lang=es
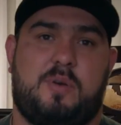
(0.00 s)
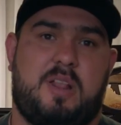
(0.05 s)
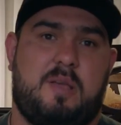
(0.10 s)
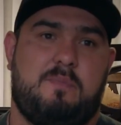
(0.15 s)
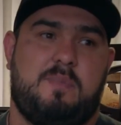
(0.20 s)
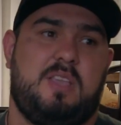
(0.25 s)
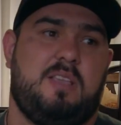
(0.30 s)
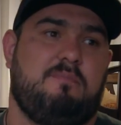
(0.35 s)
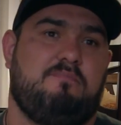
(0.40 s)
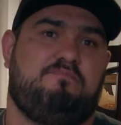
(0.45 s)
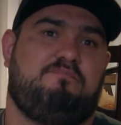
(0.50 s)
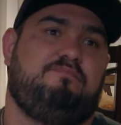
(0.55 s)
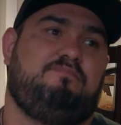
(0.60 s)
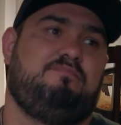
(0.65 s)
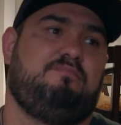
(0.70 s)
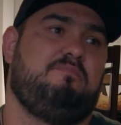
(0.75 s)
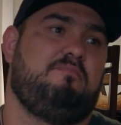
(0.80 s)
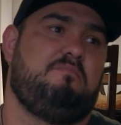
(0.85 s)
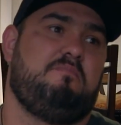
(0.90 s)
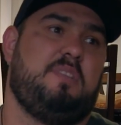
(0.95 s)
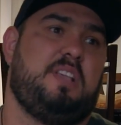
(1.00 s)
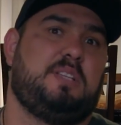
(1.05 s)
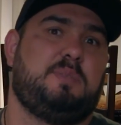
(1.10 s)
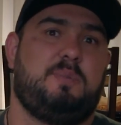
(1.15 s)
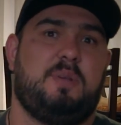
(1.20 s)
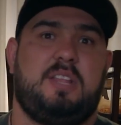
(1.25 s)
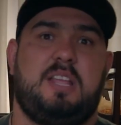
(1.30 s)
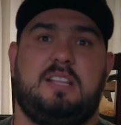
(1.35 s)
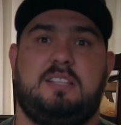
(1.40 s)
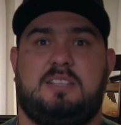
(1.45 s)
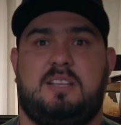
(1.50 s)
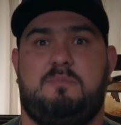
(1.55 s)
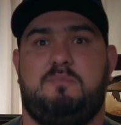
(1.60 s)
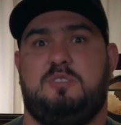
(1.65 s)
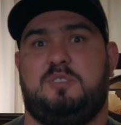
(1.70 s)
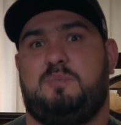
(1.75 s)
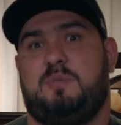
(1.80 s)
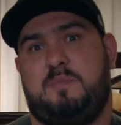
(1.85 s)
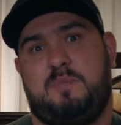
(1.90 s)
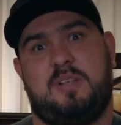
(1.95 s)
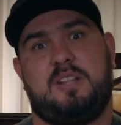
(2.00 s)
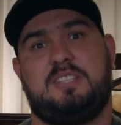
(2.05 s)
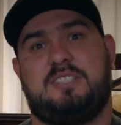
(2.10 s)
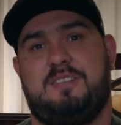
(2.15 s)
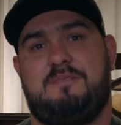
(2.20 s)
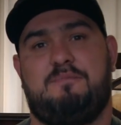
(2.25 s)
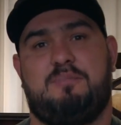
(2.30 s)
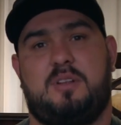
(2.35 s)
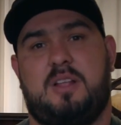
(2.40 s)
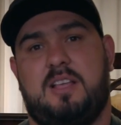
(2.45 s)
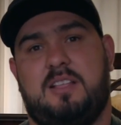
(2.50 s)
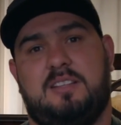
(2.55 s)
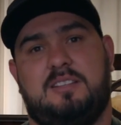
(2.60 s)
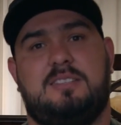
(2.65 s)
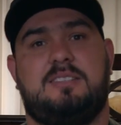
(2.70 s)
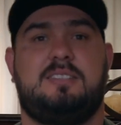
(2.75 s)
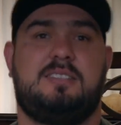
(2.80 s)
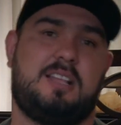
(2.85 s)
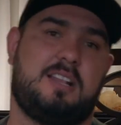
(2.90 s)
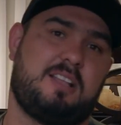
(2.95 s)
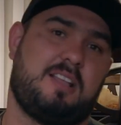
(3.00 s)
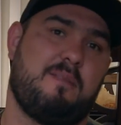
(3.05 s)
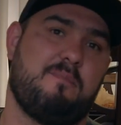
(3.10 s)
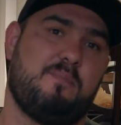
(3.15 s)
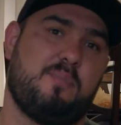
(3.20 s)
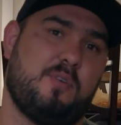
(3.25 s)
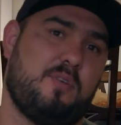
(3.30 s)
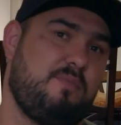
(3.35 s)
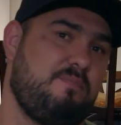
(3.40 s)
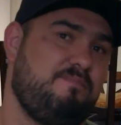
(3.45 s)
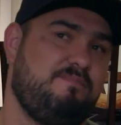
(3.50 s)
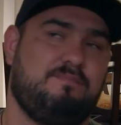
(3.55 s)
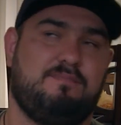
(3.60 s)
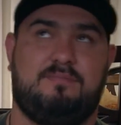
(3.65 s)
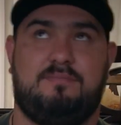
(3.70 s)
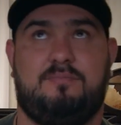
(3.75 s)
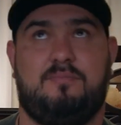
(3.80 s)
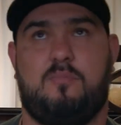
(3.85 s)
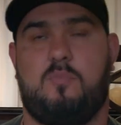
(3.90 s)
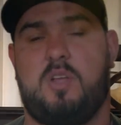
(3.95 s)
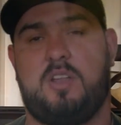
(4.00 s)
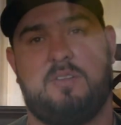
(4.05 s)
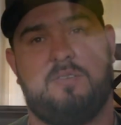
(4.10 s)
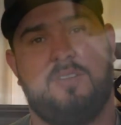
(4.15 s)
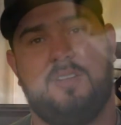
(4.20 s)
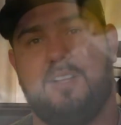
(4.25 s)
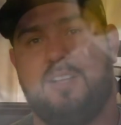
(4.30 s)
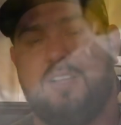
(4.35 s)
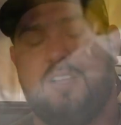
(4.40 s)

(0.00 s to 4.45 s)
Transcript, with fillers: para mí. Mi experiencia en mis primeras temporadas, ser campeón bueno,